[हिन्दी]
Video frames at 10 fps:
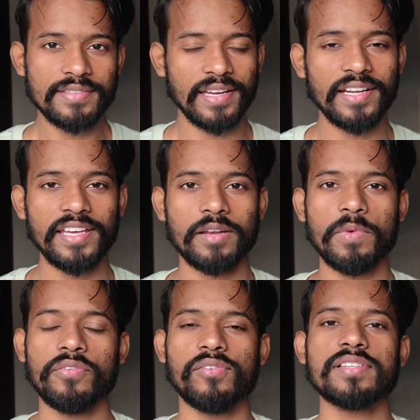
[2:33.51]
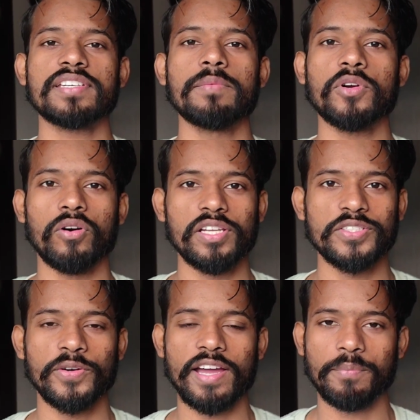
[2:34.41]
सेकेंड ईयर में फर्स्ट टाइम
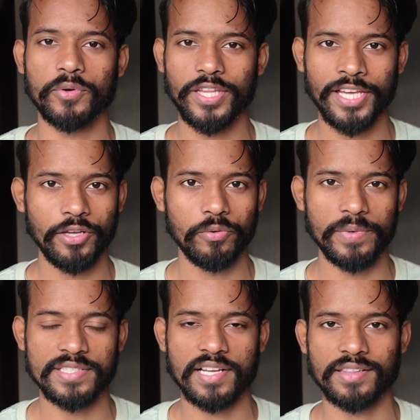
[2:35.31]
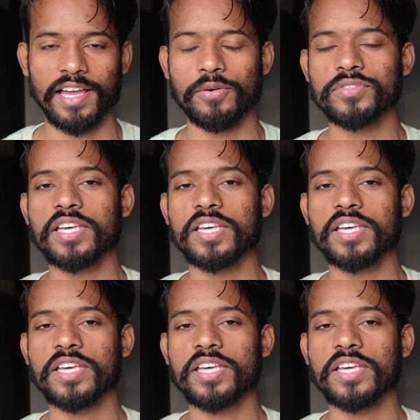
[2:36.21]
कॉलेज जो है आपको देखने को मिल सकता है